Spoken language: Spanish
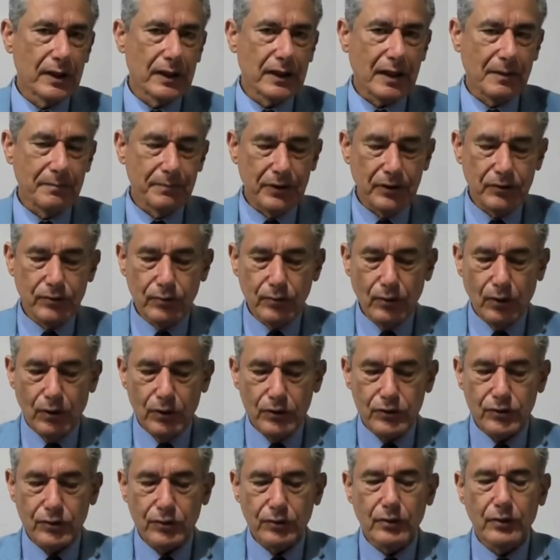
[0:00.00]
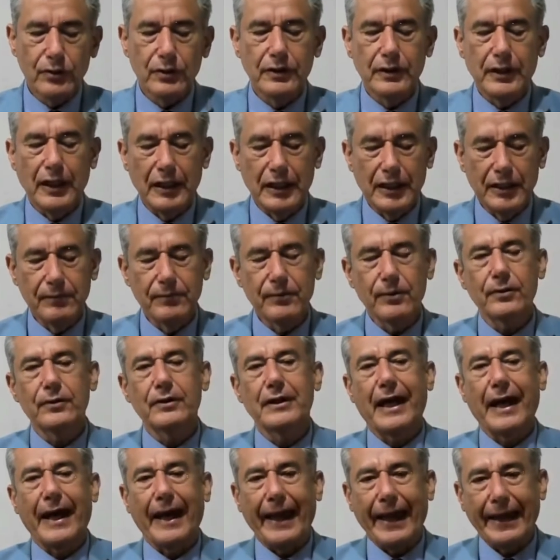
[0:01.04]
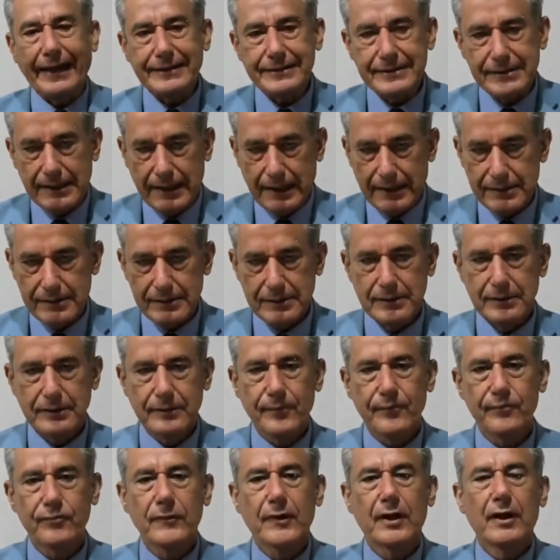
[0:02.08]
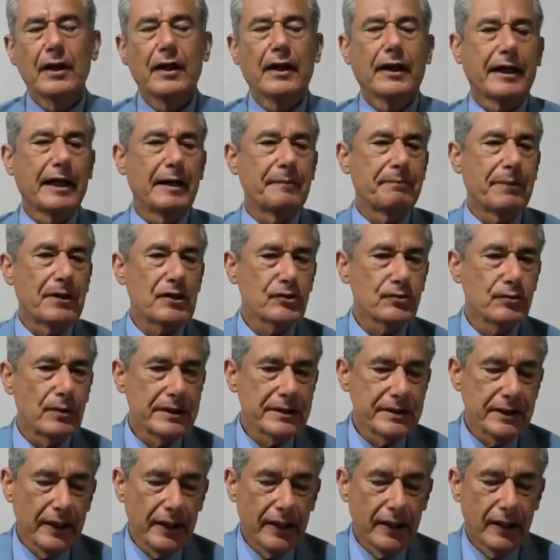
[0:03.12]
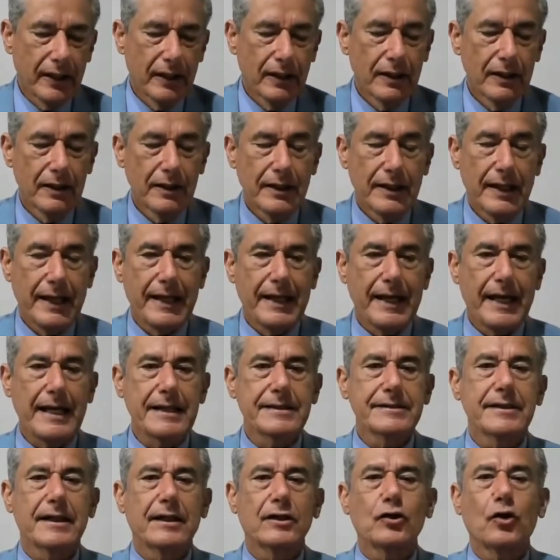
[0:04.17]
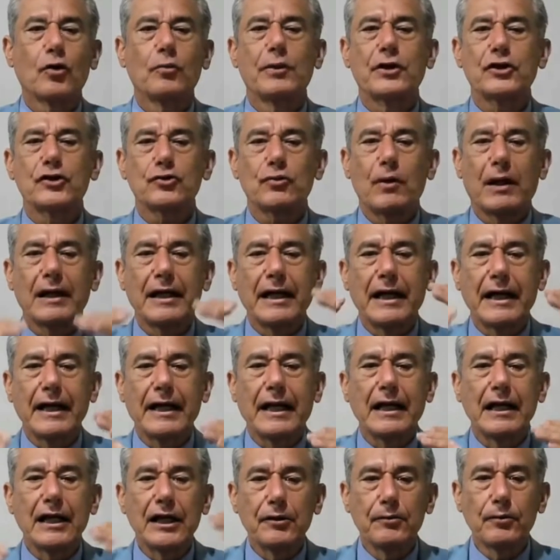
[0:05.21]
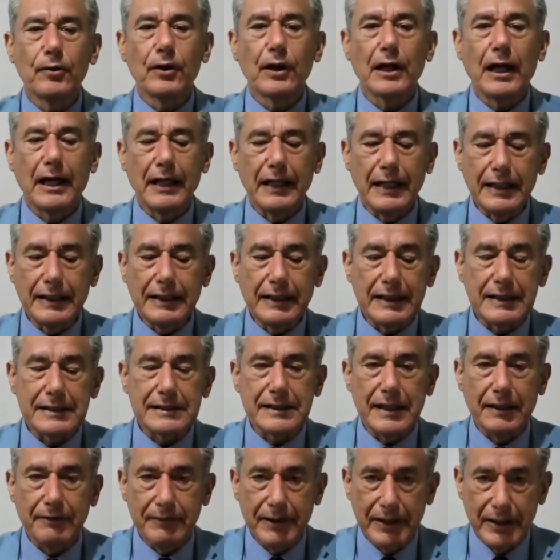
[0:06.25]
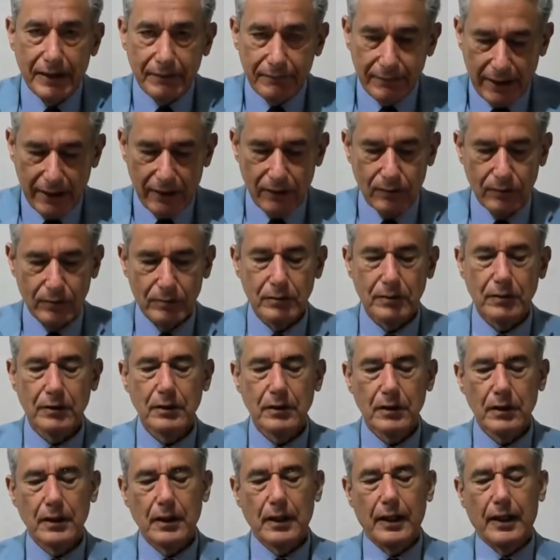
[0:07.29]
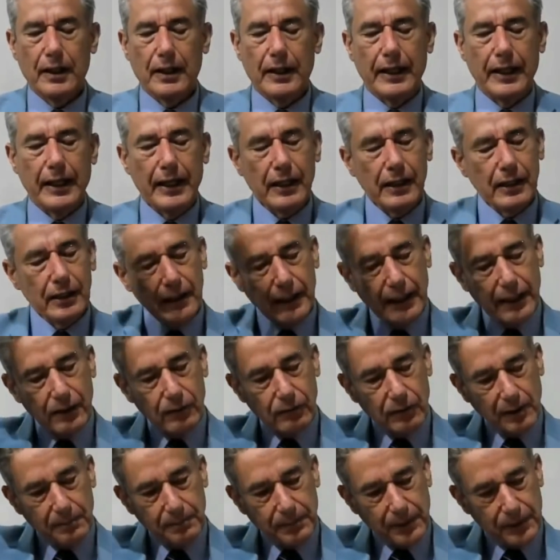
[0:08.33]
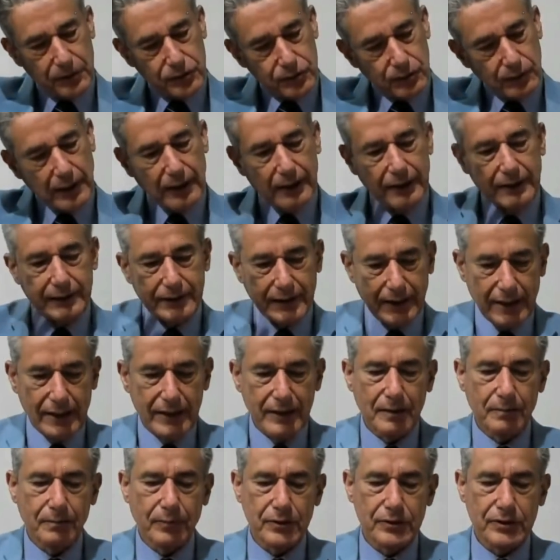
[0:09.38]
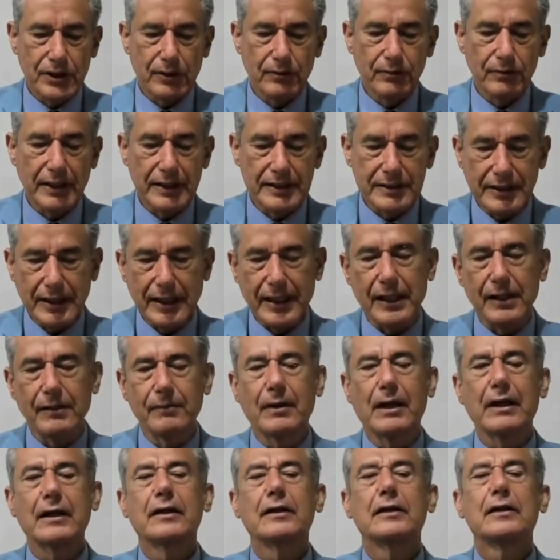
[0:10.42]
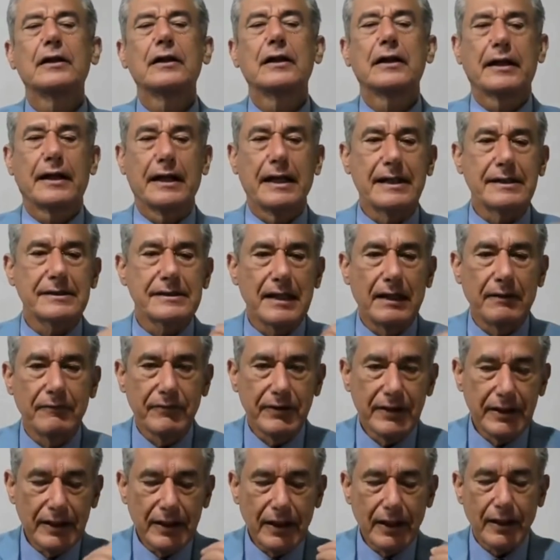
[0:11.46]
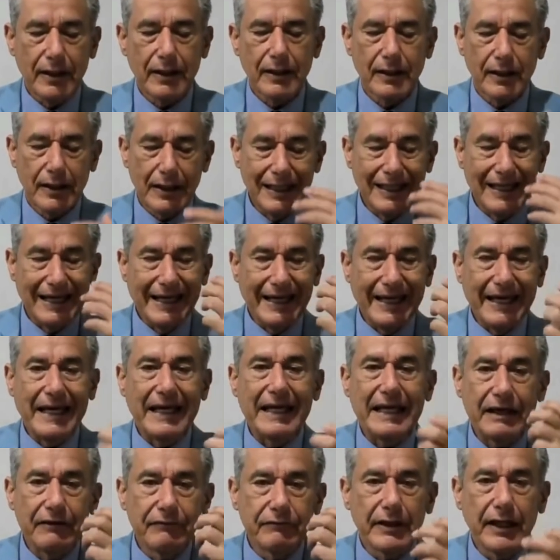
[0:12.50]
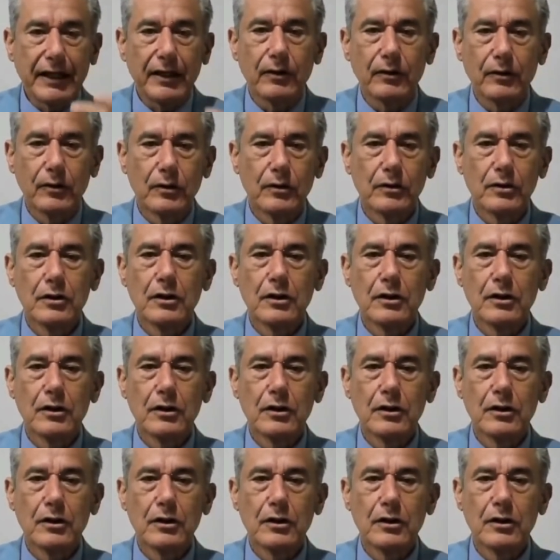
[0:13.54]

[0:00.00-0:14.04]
del capítulo 8 del libro de Esdras. ¿Qué pasó allí? Esdras comenzó a leer el libro de la ley que estaba en hebreo. Él era una persona letrada, pues era un escriba, y sabía leer hebreo.